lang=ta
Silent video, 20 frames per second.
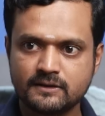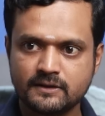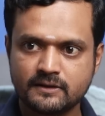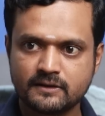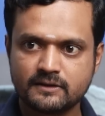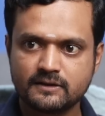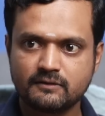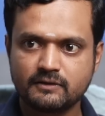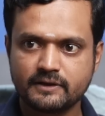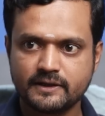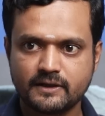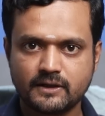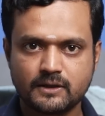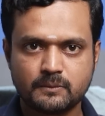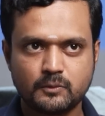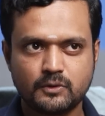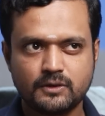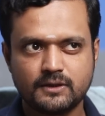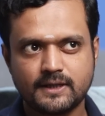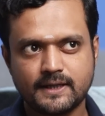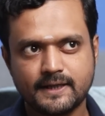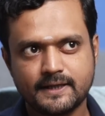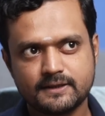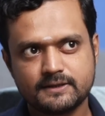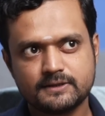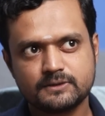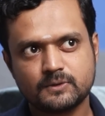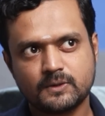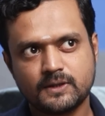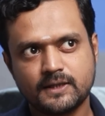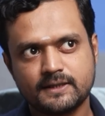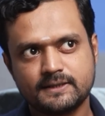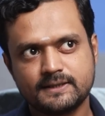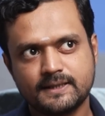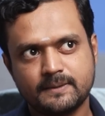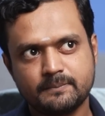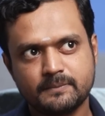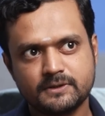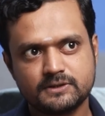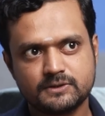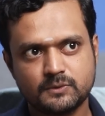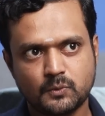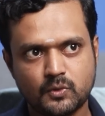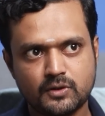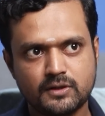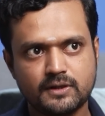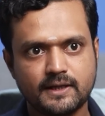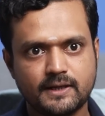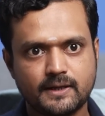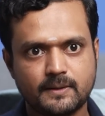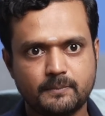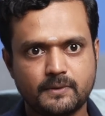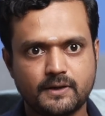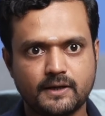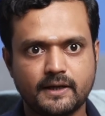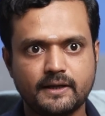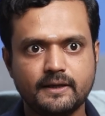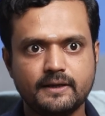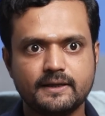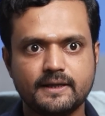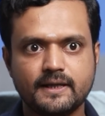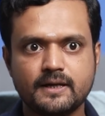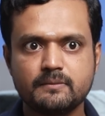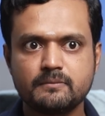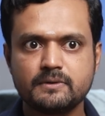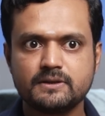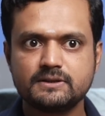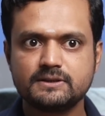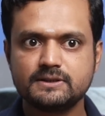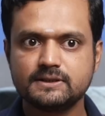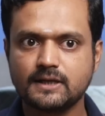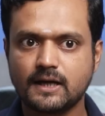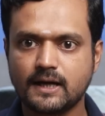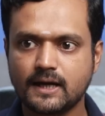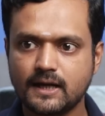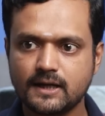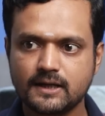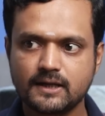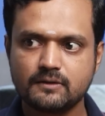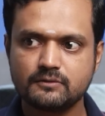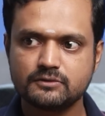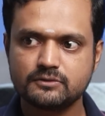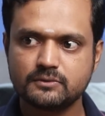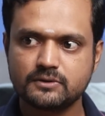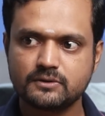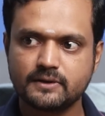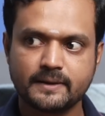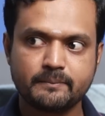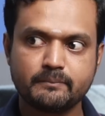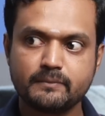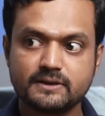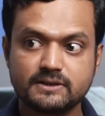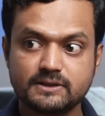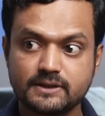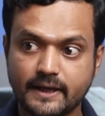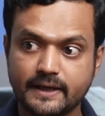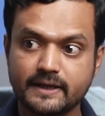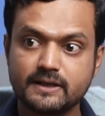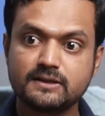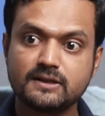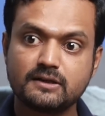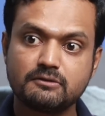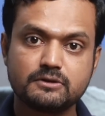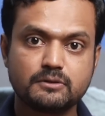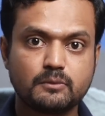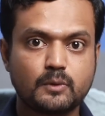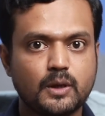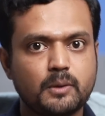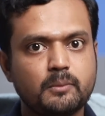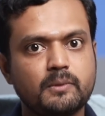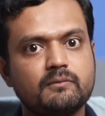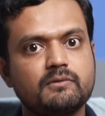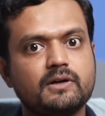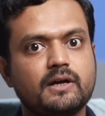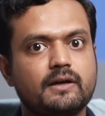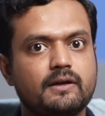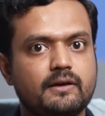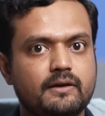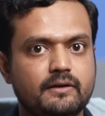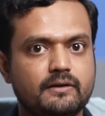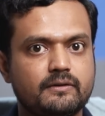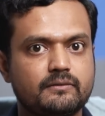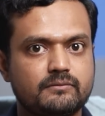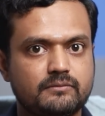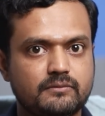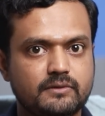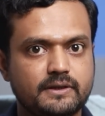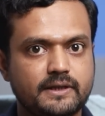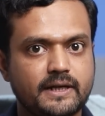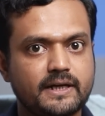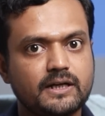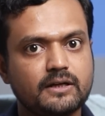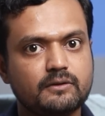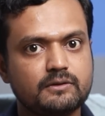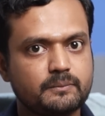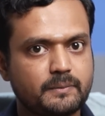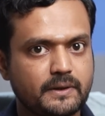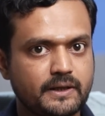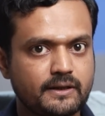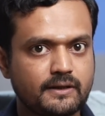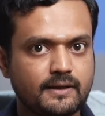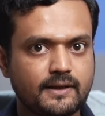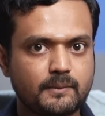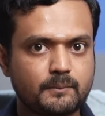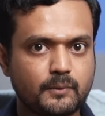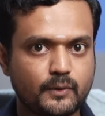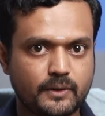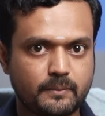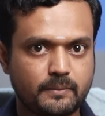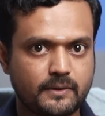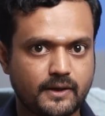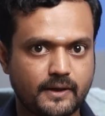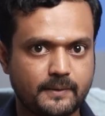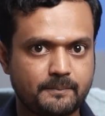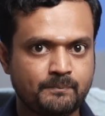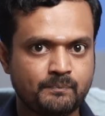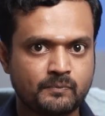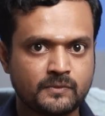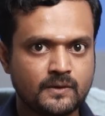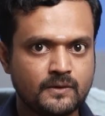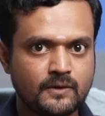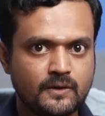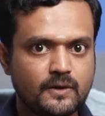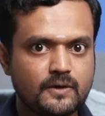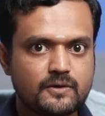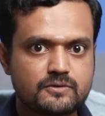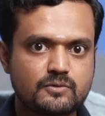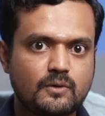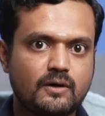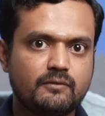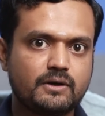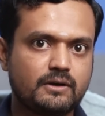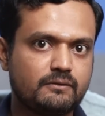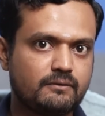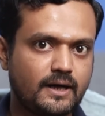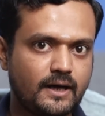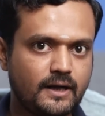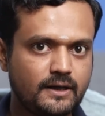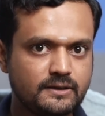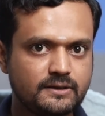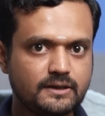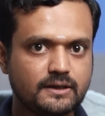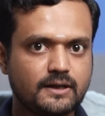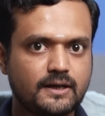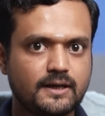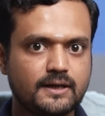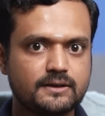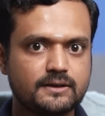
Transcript: அதிலிருந்து அவங்க இறக்கும்பொழுது ஆயிரத்தி தொள்ளாயிரத்தி எண்பத்தி ஒன்றில் இறப்பாங்க எண்பத்தி ஆறாவது வரு எண்பத்தி ஐந்தாவது வருடம் அவங்க ஏழாவது படிநிலைக்கு போயிருப்பாங்க ஸோ அவங்க வாழ்ந்த